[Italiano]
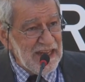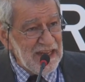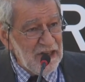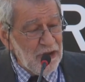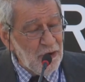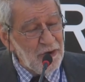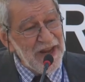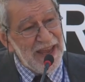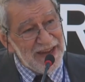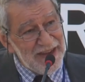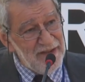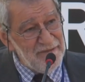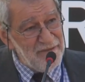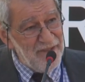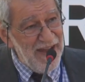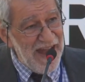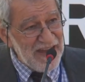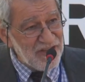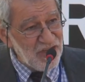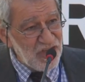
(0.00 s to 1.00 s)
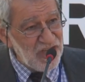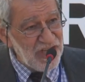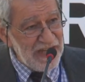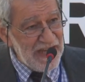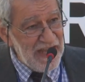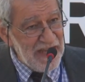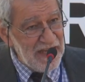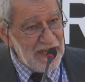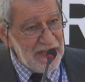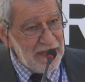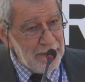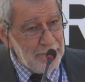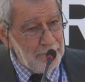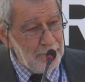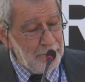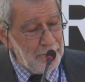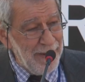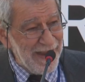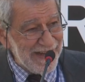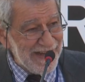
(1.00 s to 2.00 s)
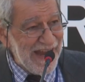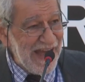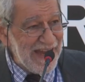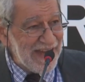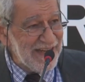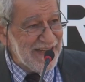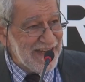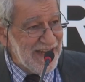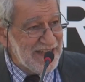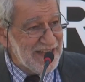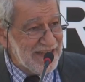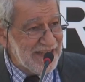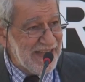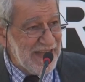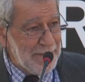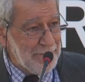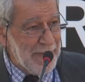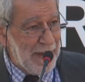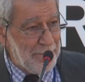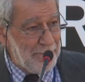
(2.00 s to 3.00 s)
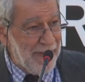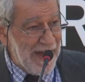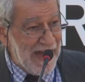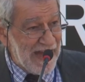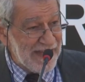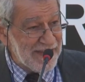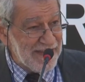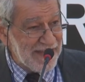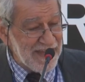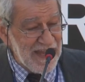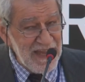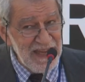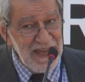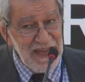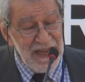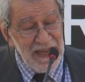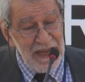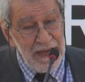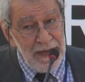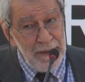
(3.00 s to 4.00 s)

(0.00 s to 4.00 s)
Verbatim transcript: non era facile parlare del tema padre